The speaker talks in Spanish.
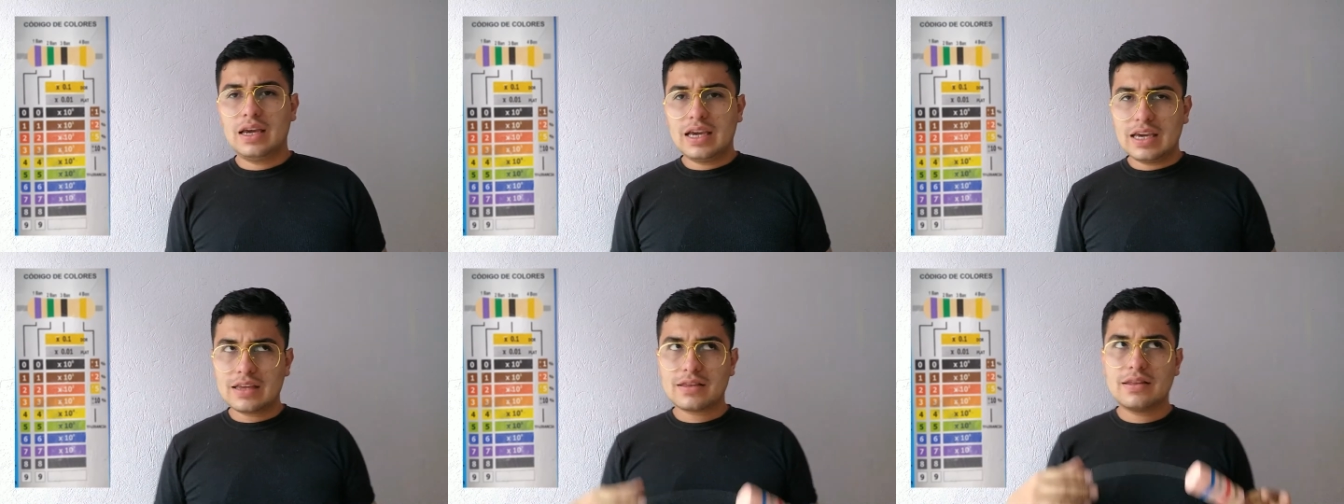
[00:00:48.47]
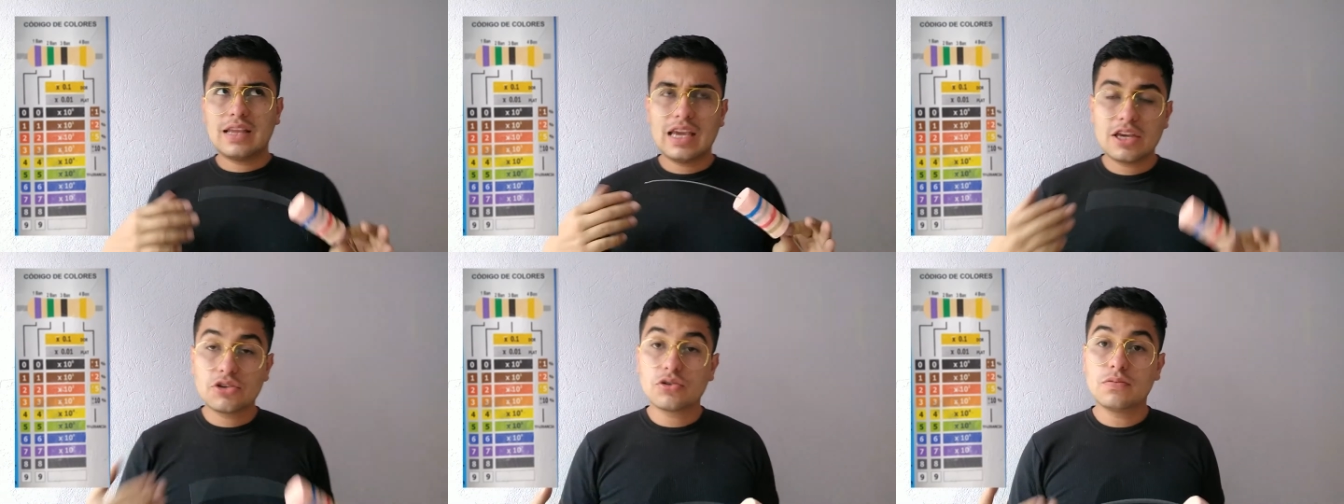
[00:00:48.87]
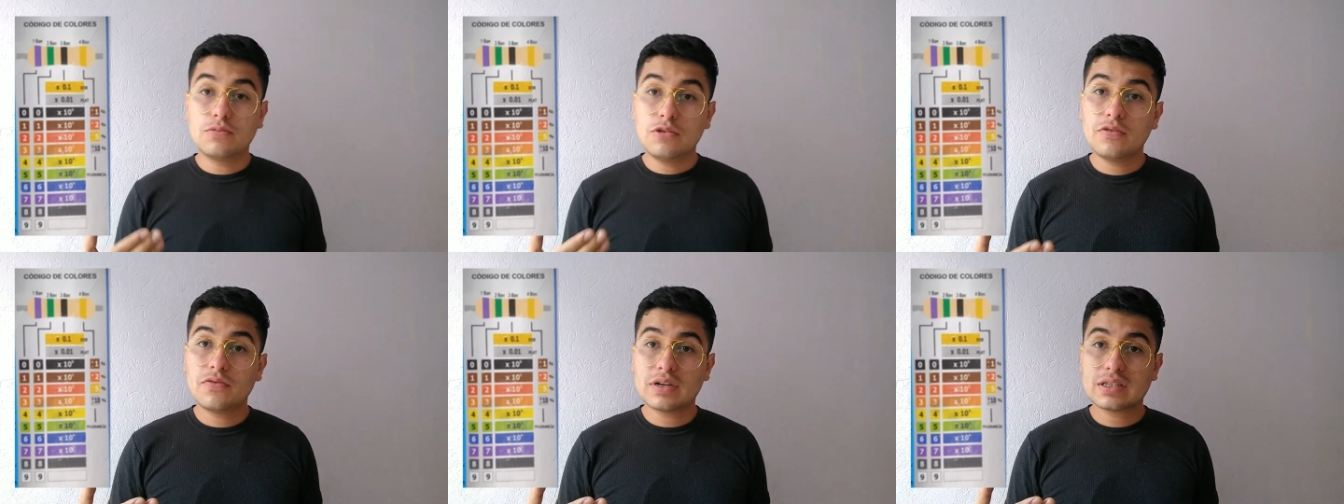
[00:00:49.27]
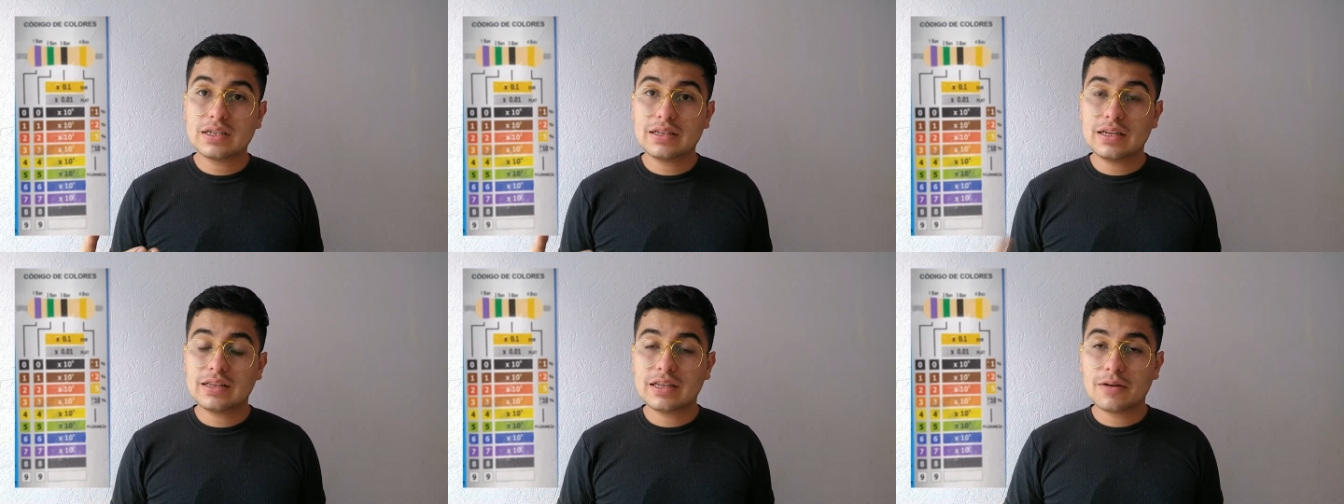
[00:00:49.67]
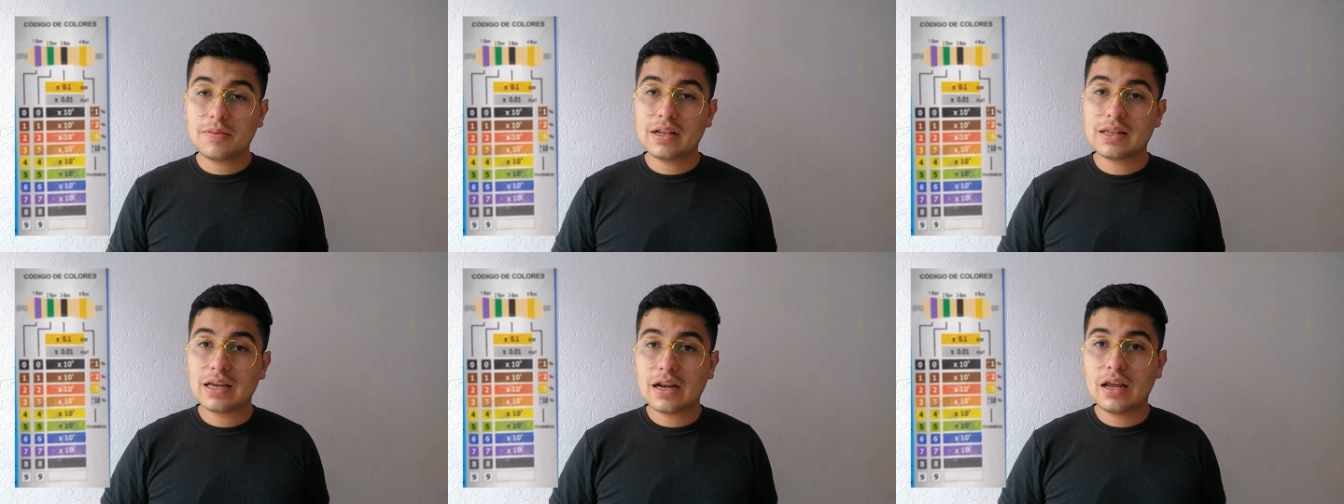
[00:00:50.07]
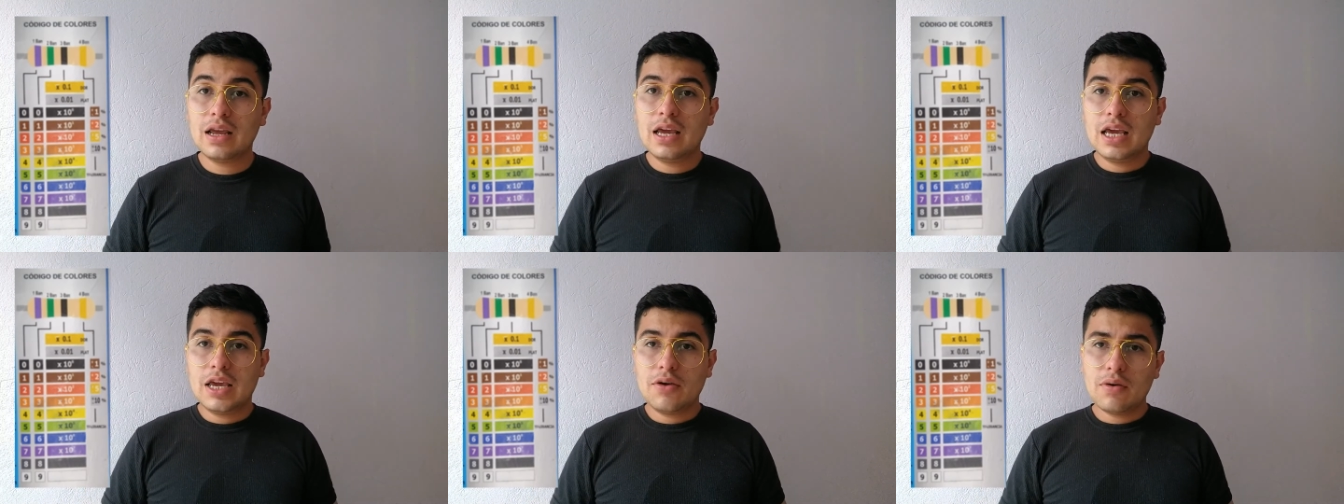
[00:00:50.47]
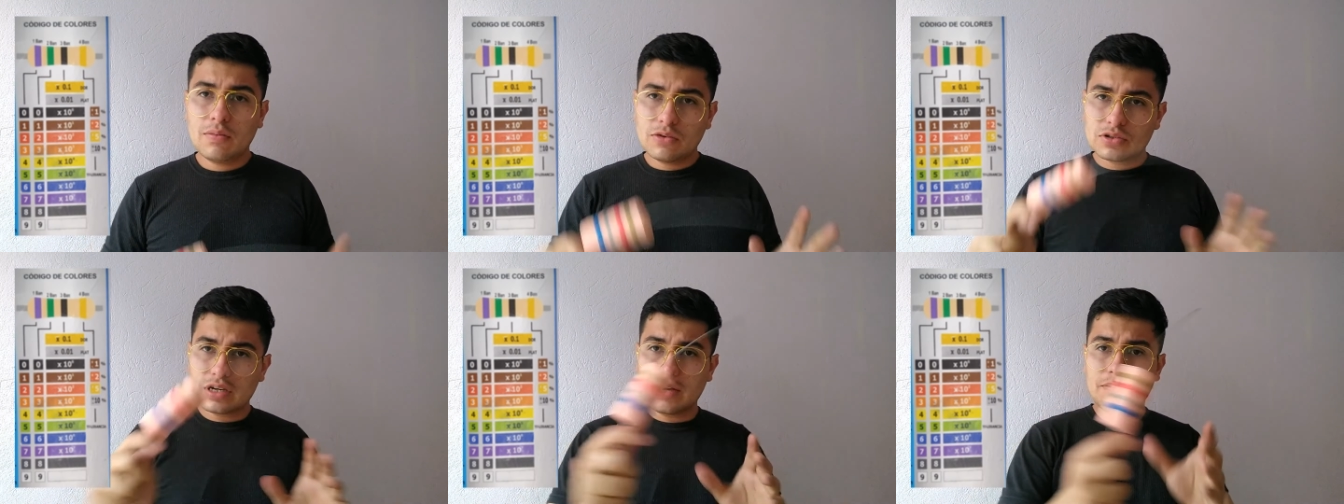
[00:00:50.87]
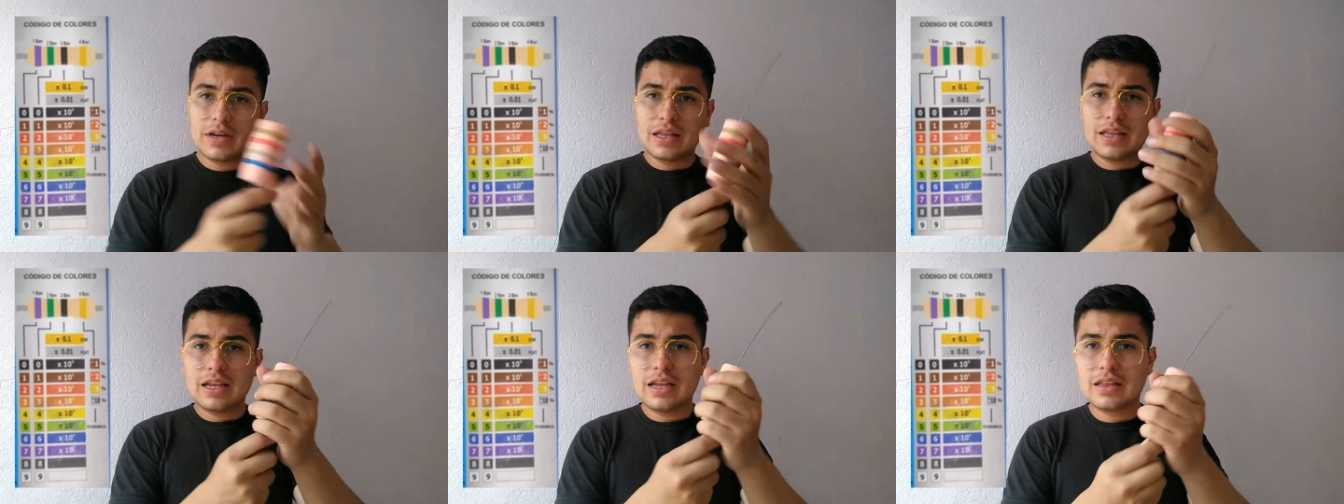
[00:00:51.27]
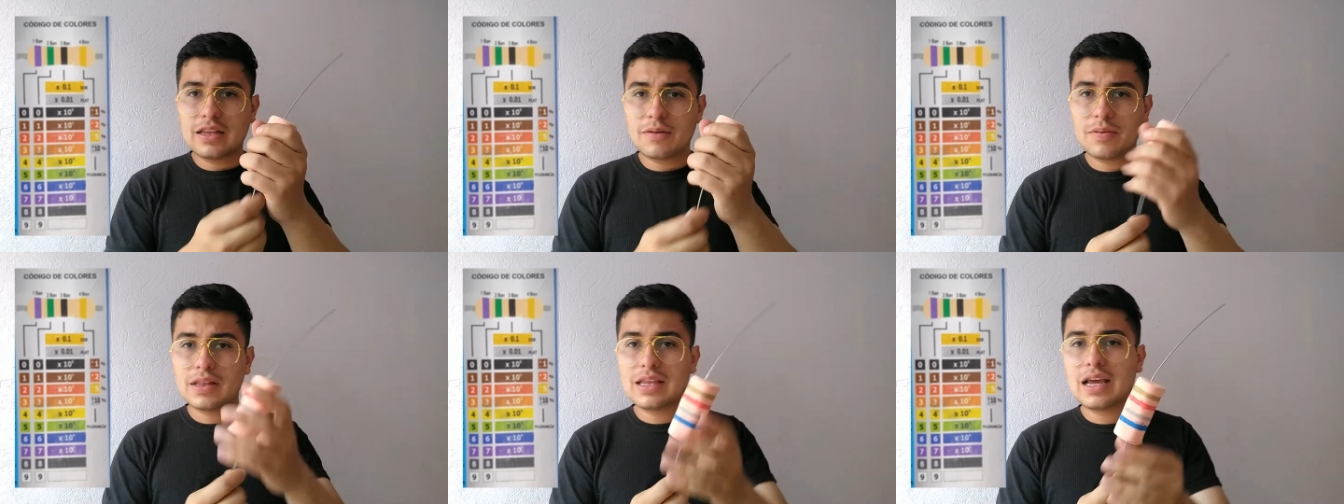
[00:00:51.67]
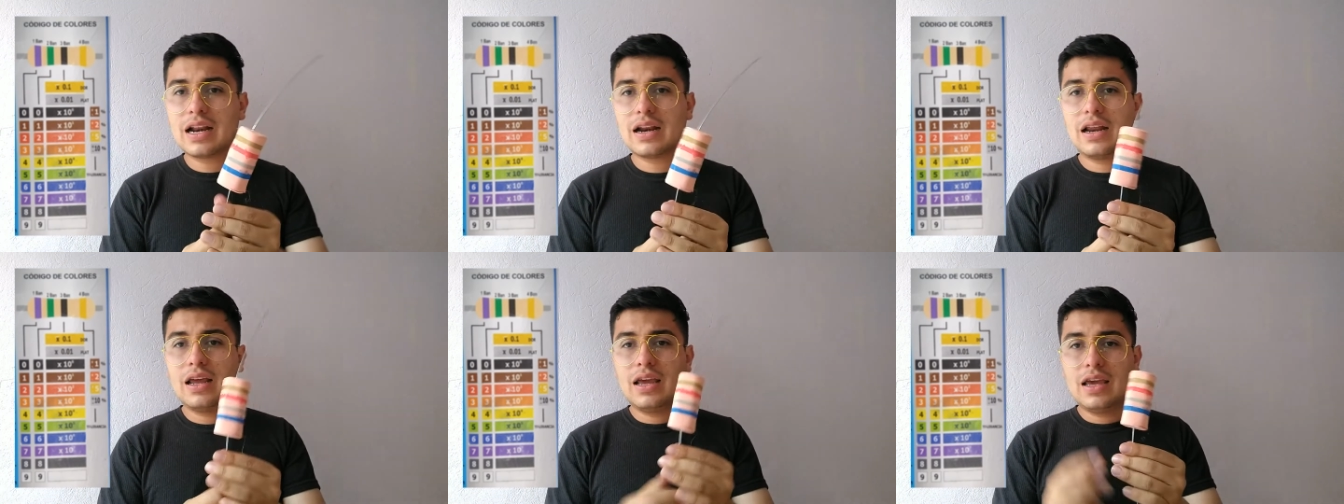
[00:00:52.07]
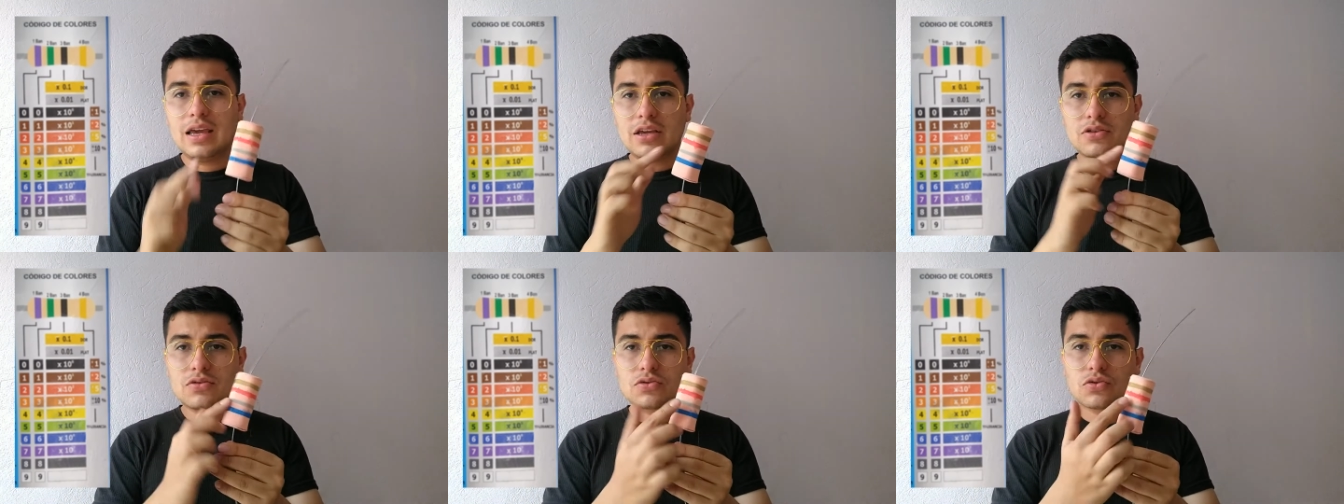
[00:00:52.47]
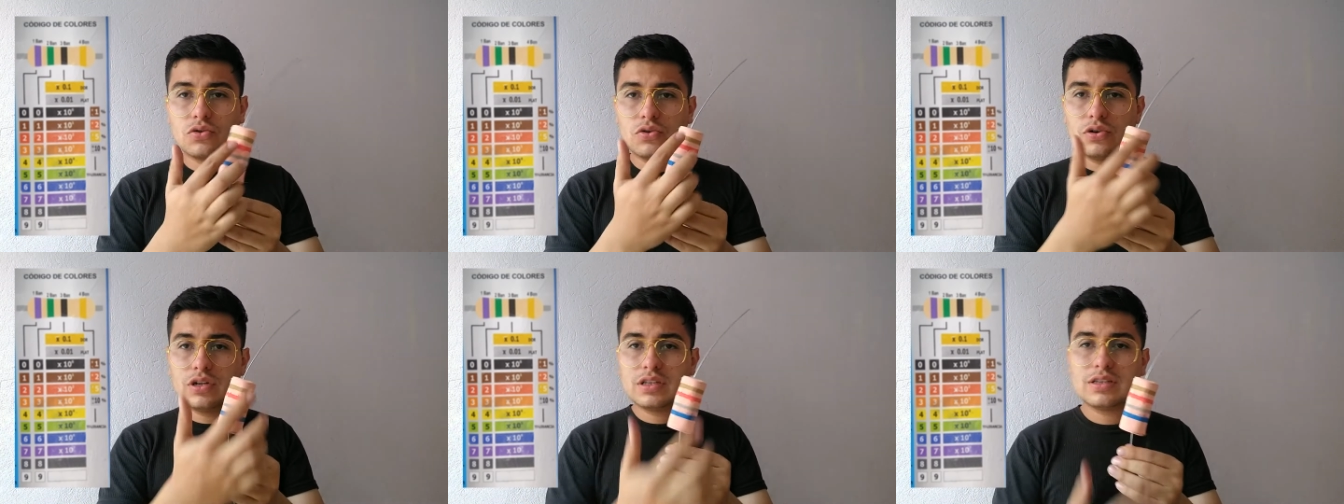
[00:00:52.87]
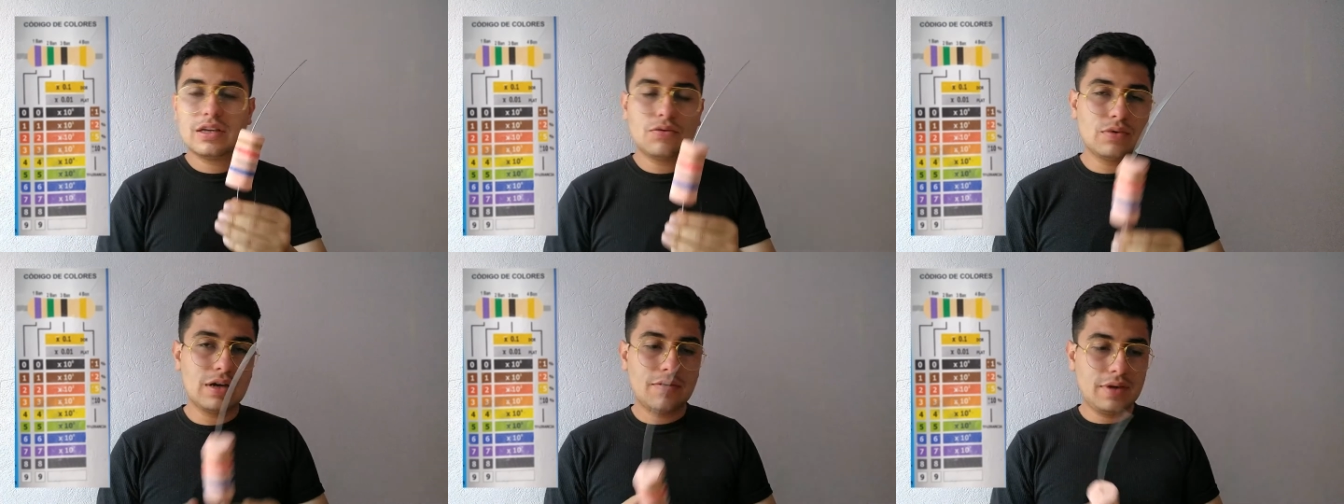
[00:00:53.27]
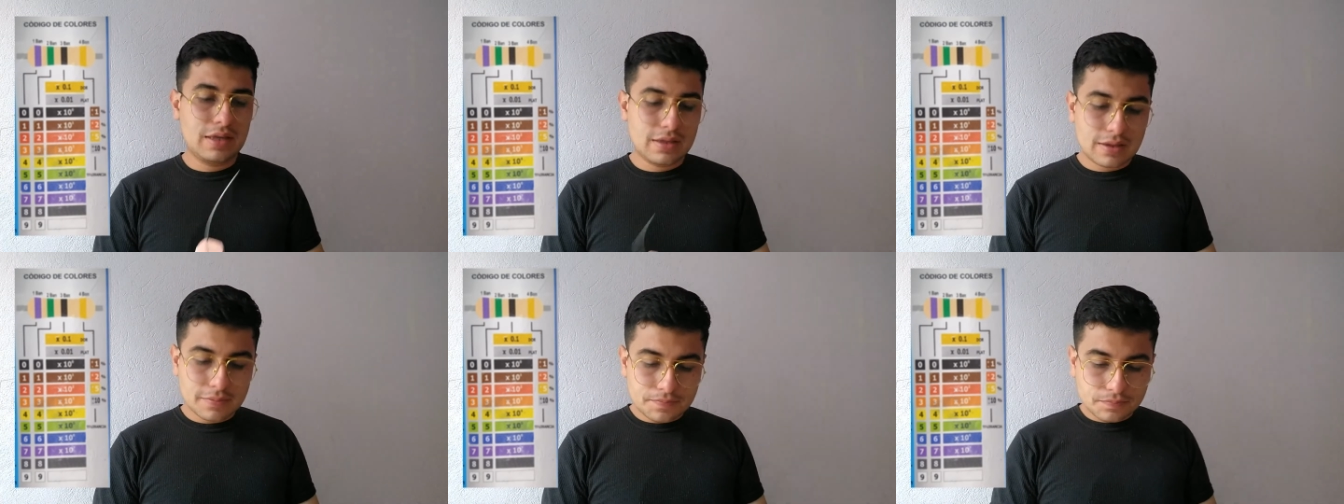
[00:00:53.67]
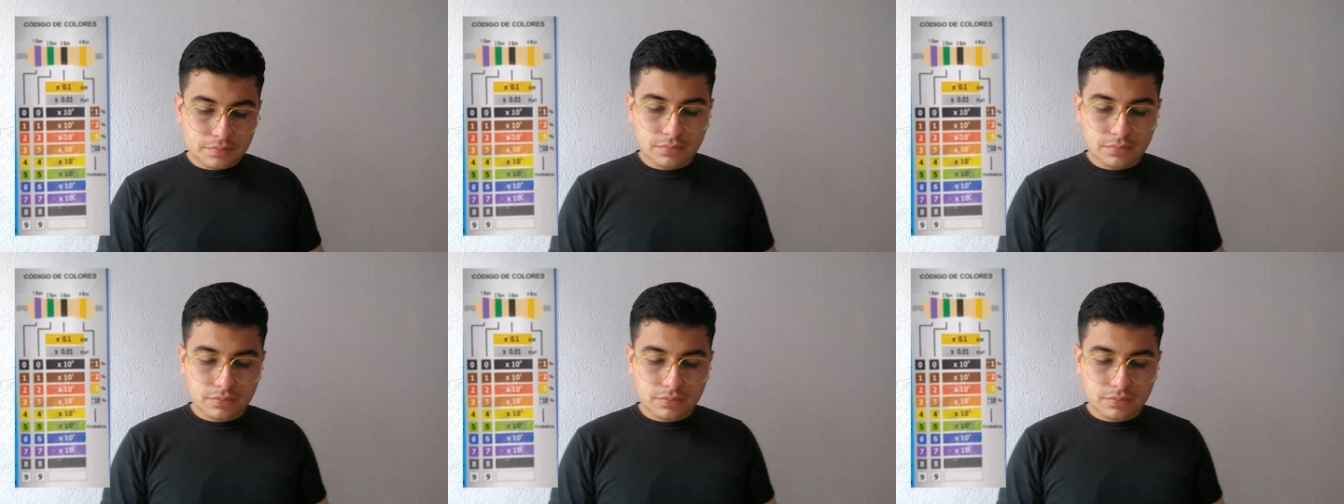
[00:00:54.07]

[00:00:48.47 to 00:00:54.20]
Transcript: Es de hecho muy fácil de interpretar y vamos a aprender a interpretar estos colores de una vez.